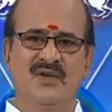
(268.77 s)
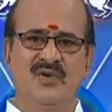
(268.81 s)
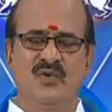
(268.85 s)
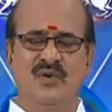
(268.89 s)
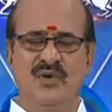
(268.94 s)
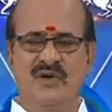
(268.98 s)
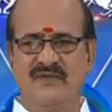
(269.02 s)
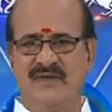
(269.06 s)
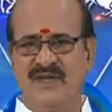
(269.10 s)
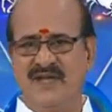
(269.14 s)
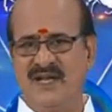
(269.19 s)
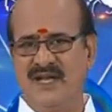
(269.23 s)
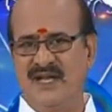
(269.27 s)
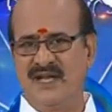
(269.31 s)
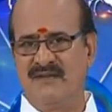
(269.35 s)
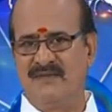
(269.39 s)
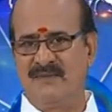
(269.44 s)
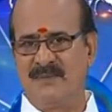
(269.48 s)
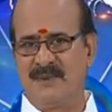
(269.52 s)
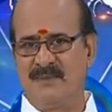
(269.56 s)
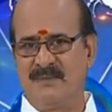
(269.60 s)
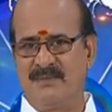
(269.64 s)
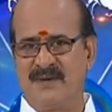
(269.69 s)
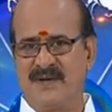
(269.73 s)
ஒருவேளை
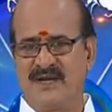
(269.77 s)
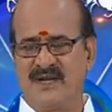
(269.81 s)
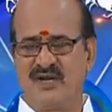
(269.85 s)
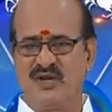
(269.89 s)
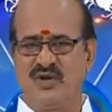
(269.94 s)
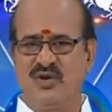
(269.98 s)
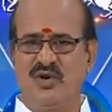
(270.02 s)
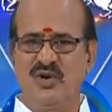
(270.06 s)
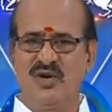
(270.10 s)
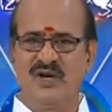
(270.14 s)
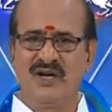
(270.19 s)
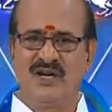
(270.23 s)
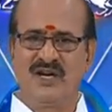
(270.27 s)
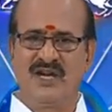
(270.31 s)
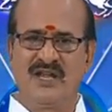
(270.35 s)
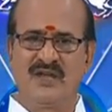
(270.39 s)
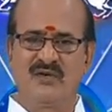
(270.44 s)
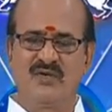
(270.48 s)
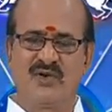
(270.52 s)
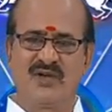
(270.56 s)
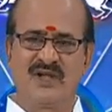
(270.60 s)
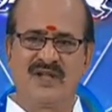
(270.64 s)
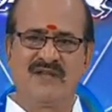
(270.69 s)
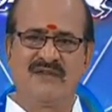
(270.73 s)
அப்படிப்பட்ட யோகங்களை
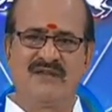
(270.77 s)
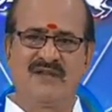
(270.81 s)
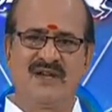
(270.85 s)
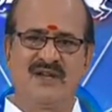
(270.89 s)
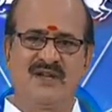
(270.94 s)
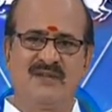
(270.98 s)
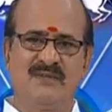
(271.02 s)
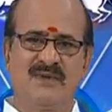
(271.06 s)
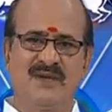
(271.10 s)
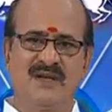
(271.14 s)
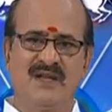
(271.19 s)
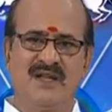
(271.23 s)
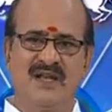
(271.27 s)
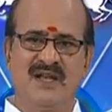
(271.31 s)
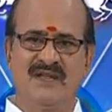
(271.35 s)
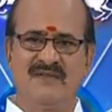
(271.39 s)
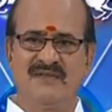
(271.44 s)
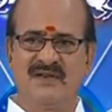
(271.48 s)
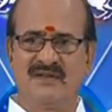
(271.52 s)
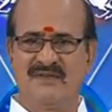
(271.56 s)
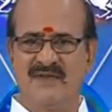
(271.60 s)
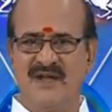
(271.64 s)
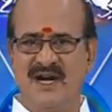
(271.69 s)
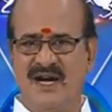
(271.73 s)
கொடுக்க வேண்டும் என்றால்
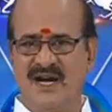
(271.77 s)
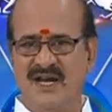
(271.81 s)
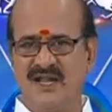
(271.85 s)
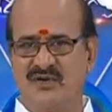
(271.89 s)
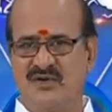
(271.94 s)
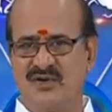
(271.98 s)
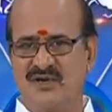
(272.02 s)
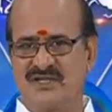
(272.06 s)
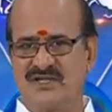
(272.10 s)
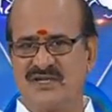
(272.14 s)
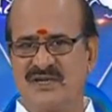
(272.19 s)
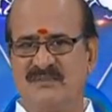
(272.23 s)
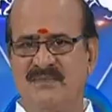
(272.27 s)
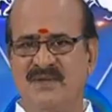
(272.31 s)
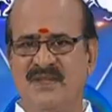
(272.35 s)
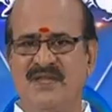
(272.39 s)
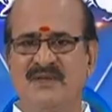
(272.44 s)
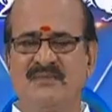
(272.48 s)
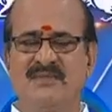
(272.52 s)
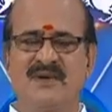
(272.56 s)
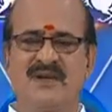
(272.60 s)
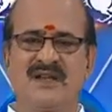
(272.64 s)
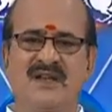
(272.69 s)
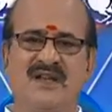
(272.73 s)
அவர் வியாழனோடு
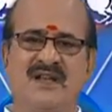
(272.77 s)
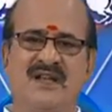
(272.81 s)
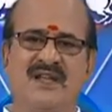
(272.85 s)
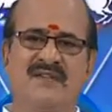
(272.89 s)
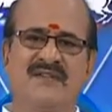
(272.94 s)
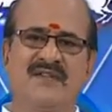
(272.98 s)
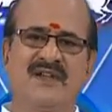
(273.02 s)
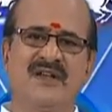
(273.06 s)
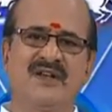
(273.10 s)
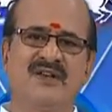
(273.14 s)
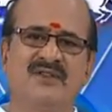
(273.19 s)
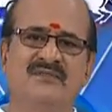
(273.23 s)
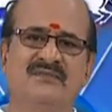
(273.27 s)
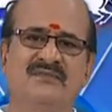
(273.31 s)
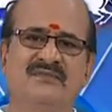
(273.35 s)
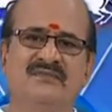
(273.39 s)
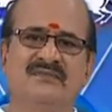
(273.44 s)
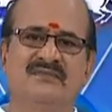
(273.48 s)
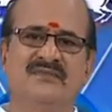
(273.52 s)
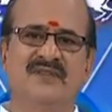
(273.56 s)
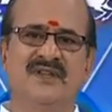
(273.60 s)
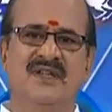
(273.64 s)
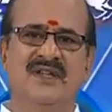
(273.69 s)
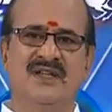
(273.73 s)
சம்பந்தப்பட்டிருக்க வேண்டும்
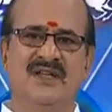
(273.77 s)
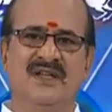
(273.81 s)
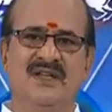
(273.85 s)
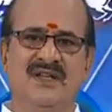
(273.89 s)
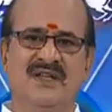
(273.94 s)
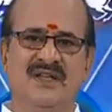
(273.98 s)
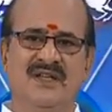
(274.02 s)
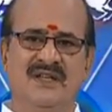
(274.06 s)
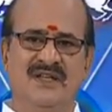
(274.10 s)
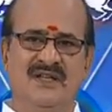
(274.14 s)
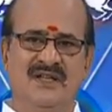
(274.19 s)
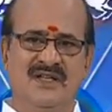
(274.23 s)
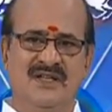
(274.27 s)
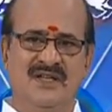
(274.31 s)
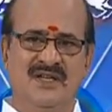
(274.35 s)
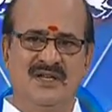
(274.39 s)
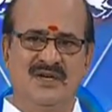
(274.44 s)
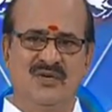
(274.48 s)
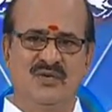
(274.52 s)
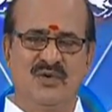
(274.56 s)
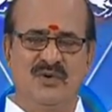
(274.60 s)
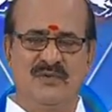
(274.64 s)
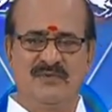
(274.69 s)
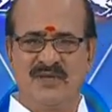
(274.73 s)

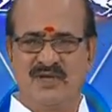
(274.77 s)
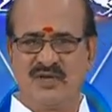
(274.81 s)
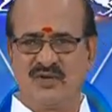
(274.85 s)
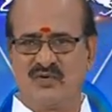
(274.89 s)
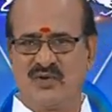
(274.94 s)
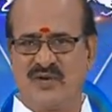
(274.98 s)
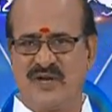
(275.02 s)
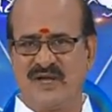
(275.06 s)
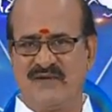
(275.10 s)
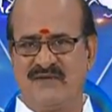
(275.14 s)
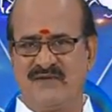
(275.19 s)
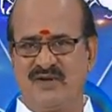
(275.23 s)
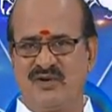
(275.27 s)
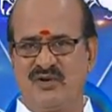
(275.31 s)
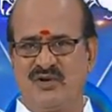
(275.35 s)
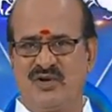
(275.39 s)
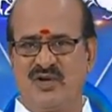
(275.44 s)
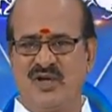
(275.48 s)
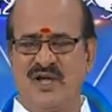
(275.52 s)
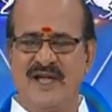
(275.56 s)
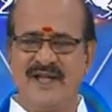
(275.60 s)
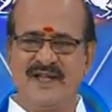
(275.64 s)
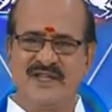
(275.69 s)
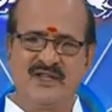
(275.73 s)
ஒன்பது
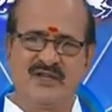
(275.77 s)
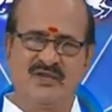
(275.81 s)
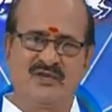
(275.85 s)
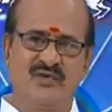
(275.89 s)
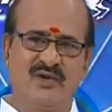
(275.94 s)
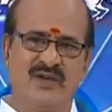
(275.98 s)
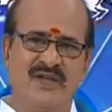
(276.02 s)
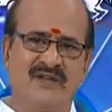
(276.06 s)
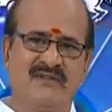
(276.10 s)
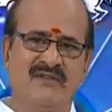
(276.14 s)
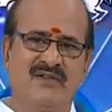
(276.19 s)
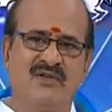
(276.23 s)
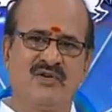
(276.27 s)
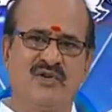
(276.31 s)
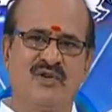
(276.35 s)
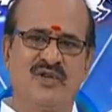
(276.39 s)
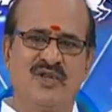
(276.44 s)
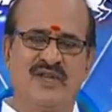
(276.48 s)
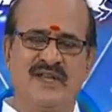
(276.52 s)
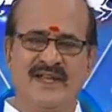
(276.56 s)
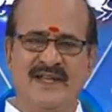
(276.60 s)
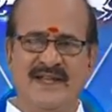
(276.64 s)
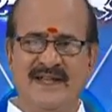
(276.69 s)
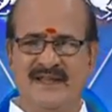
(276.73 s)
குடையவனோடோ ஐந்து குடையவனோடோ
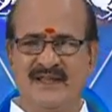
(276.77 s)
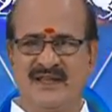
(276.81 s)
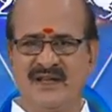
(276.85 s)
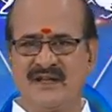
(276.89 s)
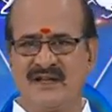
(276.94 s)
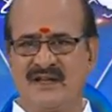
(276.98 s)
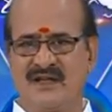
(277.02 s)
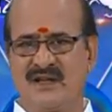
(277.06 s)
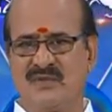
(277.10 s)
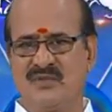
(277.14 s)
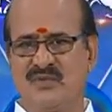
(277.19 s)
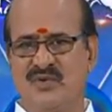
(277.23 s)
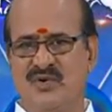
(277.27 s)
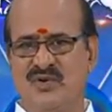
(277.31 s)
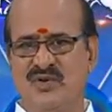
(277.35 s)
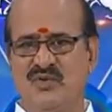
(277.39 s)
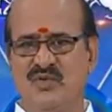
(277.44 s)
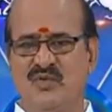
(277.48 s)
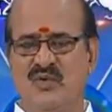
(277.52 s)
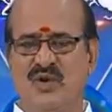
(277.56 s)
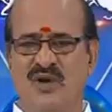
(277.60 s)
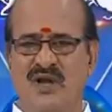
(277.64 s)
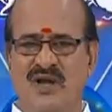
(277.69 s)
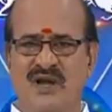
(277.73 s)
இணைந்திருக்கிற போது
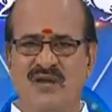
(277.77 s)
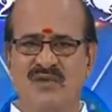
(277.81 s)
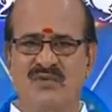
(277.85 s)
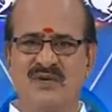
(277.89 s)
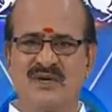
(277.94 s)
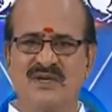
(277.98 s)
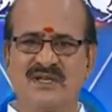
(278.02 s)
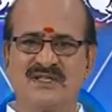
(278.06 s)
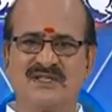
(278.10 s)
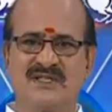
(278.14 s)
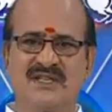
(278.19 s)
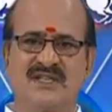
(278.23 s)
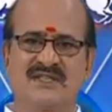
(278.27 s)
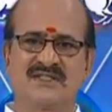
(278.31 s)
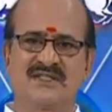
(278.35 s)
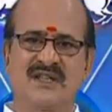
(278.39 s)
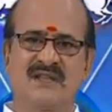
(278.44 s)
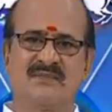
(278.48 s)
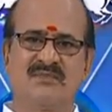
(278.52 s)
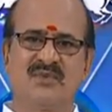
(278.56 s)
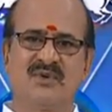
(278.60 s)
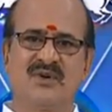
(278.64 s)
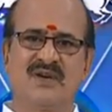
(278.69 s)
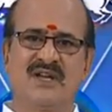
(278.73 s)
ஓரளவுக்கு சில
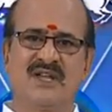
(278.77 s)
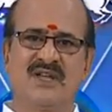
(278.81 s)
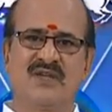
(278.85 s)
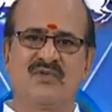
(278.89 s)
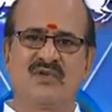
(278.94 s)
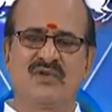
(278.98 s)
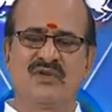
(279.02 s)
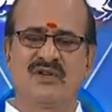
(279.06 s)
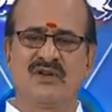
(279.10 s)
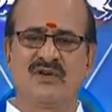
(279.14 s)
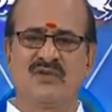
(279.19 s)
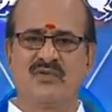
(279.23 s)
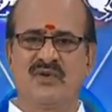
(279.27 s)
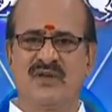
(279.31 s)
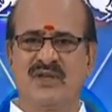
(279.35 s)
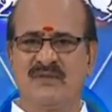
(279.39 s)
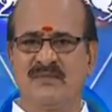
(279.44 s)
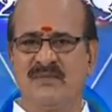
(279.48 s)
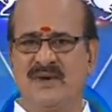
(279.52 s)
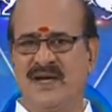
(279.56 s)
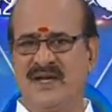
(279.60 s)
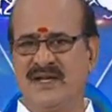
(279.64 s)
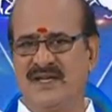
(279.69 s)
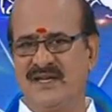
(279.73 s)
சிறப்புகளை கொடுக்கக்கூடிய
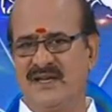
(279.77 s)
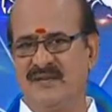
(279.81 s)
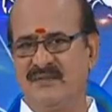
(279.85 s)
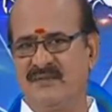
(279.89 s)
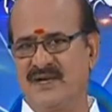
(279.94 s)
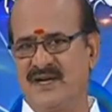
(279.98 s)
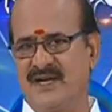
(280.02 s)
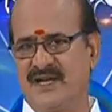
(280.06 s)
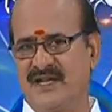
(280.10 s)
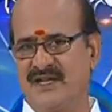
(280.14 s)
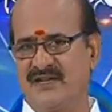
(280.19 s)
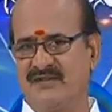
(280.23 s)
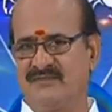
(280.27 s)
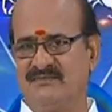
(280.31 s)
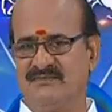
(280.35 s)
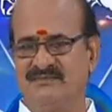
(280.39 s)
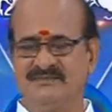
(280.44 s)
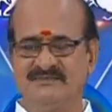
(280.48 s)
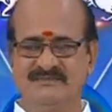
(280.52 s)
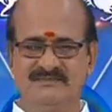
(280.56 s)
பாக்கியம் கிடைக்கும்